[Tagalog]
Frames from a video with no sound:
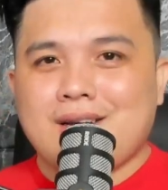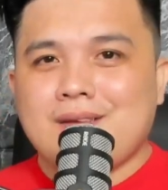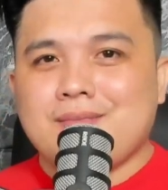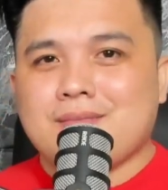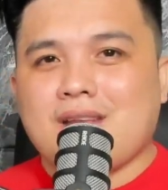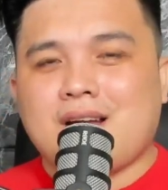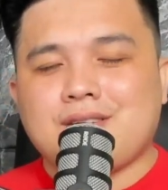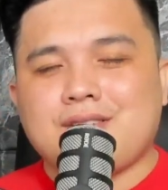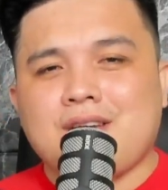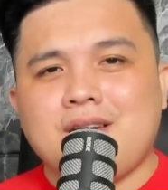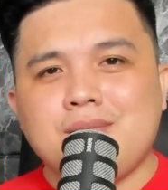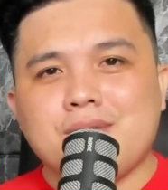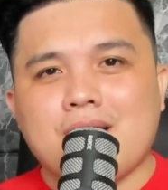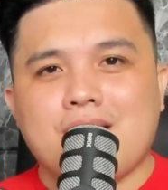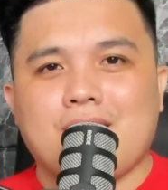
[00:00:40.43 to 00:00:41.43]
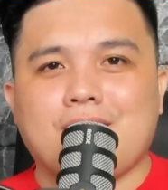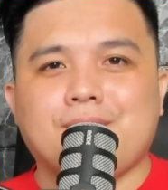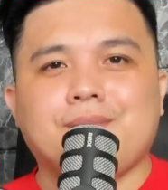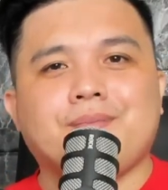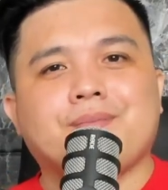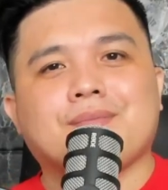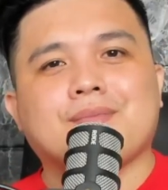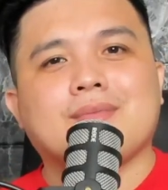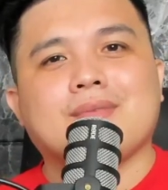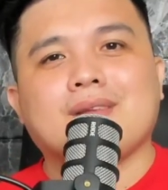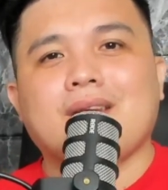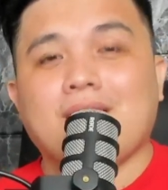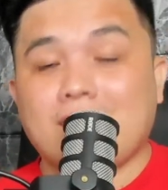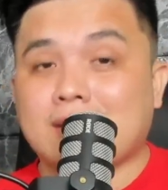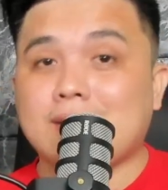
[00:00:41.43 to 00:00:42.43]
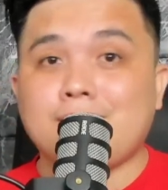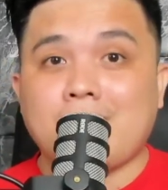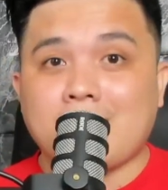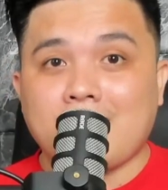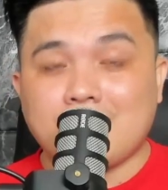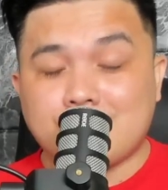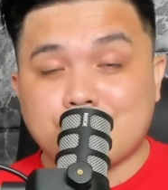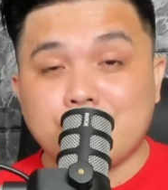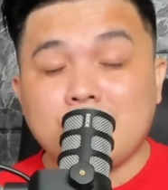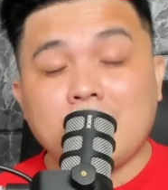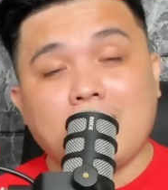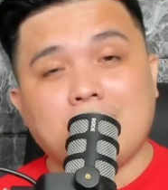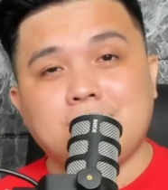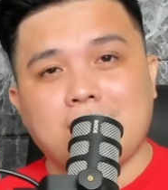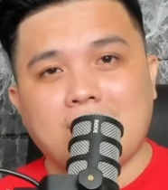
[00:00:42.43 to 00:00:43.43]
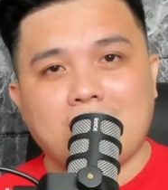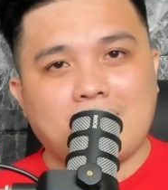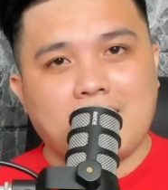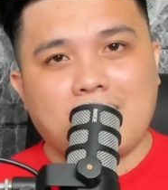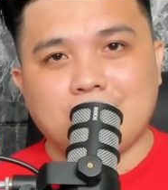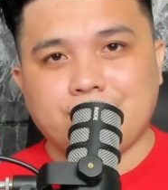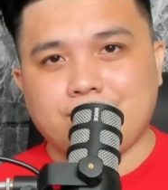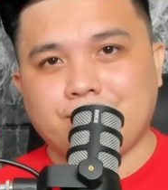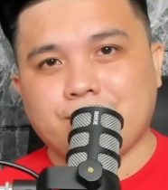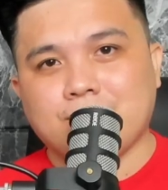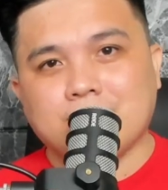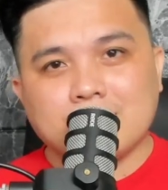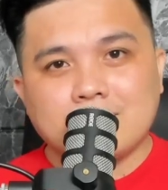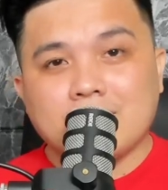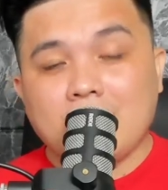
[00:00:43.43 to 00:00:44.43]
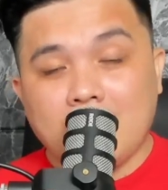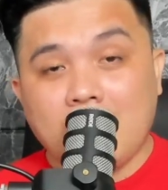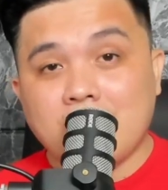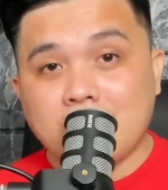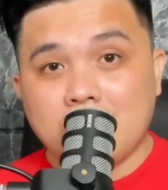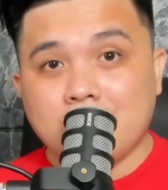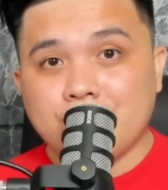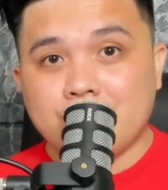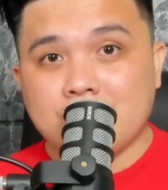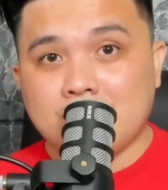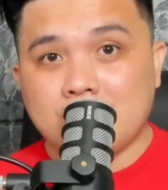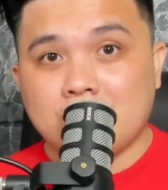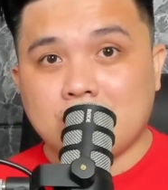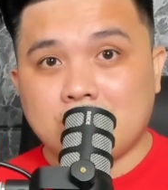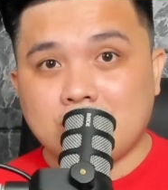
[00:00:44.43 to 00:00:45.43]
At syempre, ito pa guys, pinakamahalaga. I-like nyo ang video.